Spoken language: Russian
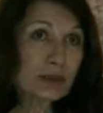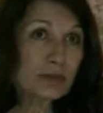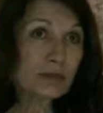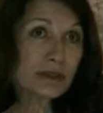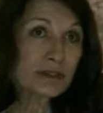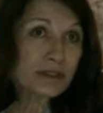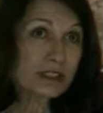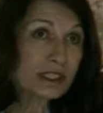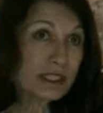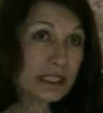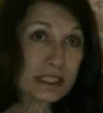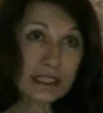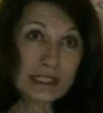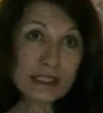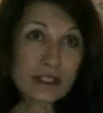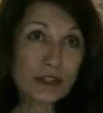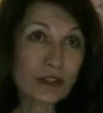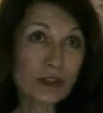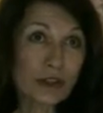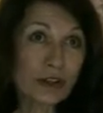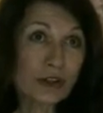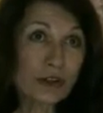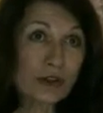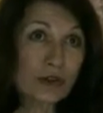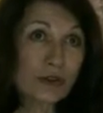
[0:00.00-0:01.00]
и хотя
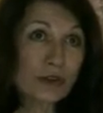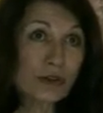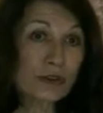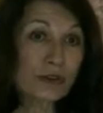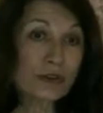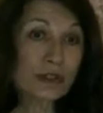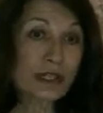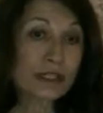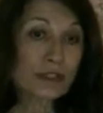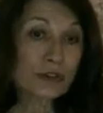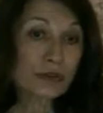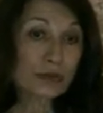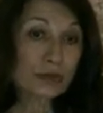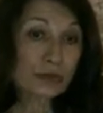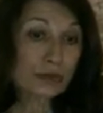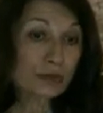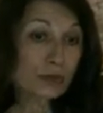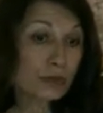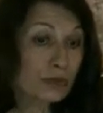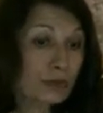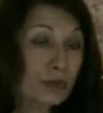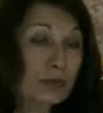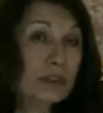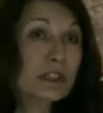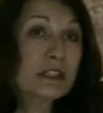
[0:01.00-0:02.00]
они были бедные
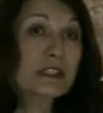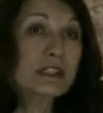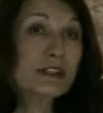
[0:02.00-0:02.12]
люди,